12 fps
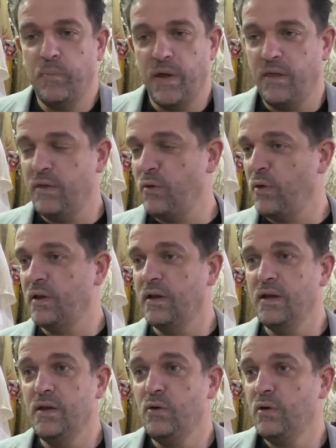pedidos de
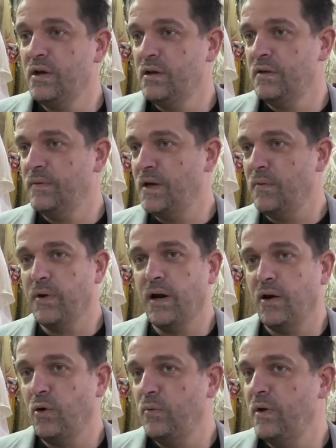tejidos que eran
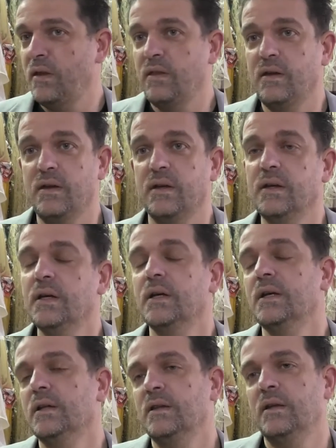para novias
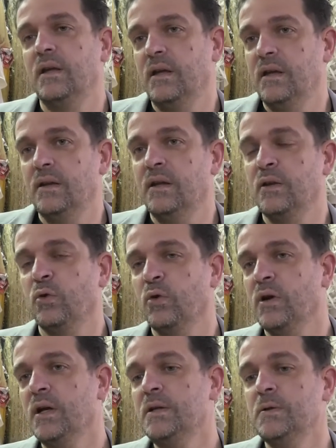de todo
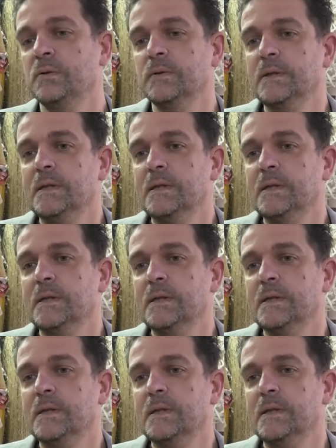el año.